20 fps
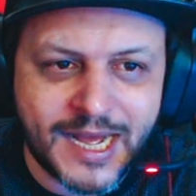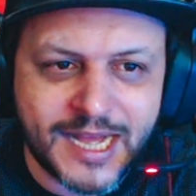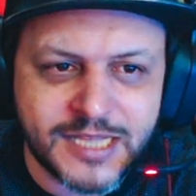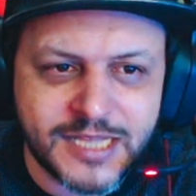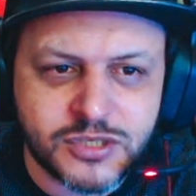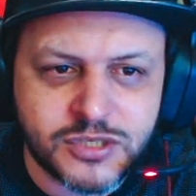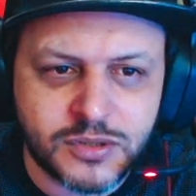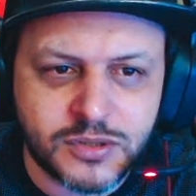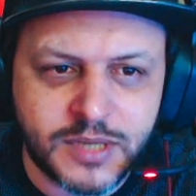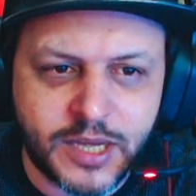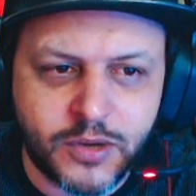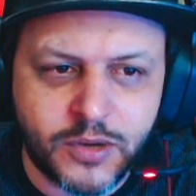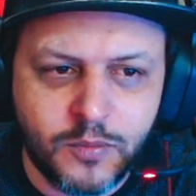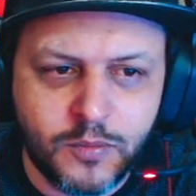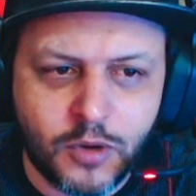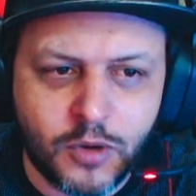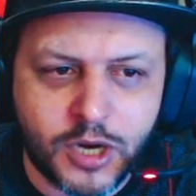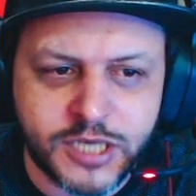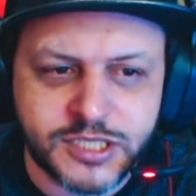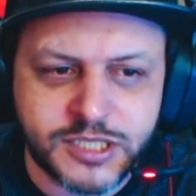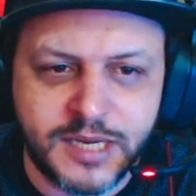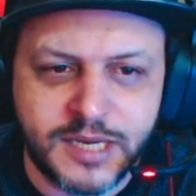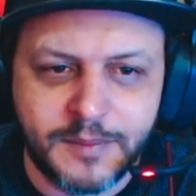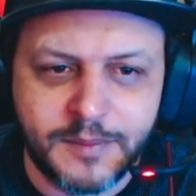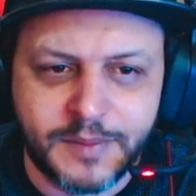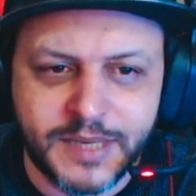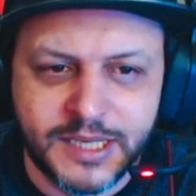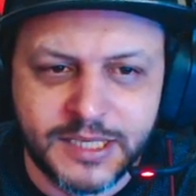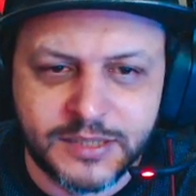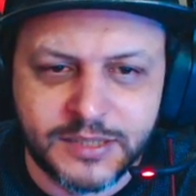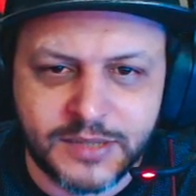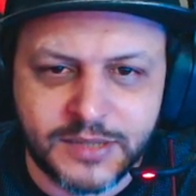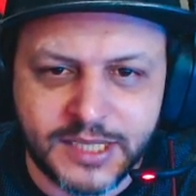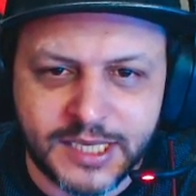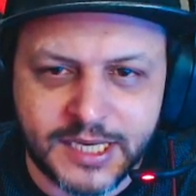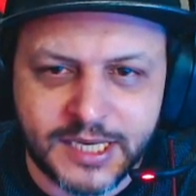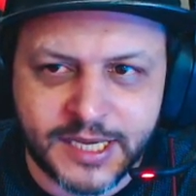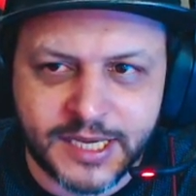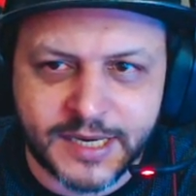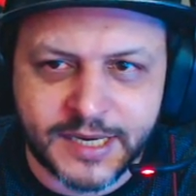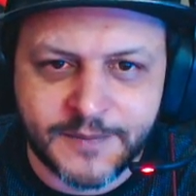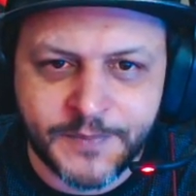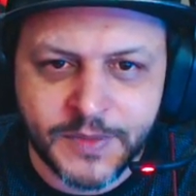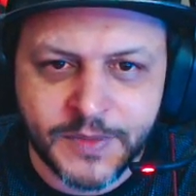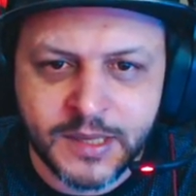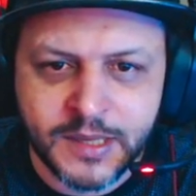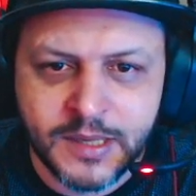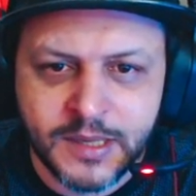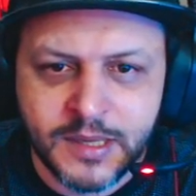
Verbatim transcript: adicionar o mod. Lembrando, hein, galera?